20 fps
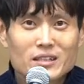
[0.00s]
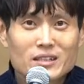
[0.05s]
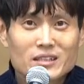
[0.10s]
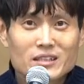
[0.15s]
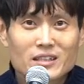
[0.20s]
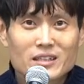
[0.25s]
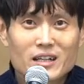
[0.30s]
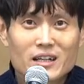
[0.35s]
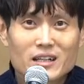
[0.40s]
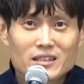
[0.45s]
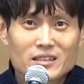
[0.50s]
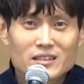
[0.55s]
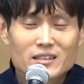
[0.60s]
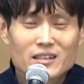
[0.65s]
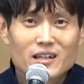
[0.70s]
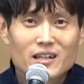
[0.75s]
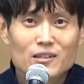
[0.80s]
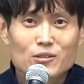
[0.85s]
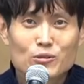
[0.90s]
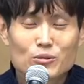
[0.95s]

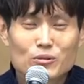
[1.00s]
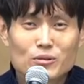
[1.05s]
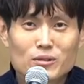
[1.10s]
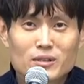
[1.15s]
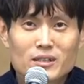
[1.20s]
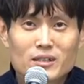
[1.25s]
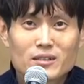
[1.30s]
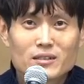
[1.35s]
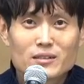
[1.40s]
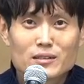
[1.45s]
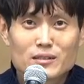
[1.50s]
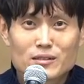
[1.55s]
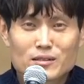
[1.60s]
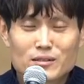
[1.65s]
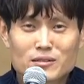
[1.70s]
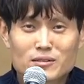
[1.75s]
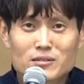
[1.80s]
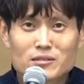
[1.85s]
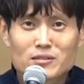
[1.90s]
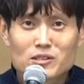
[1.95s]
이야기하고
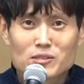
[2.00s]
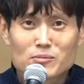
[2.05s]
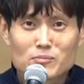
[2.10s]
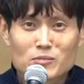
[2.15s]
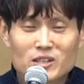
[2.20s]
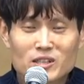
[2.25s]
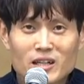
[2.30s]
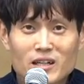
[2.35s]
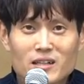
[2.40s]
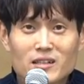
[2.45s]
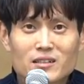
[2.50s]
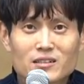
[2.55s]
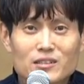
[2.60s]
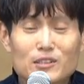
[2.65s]
있으십니다.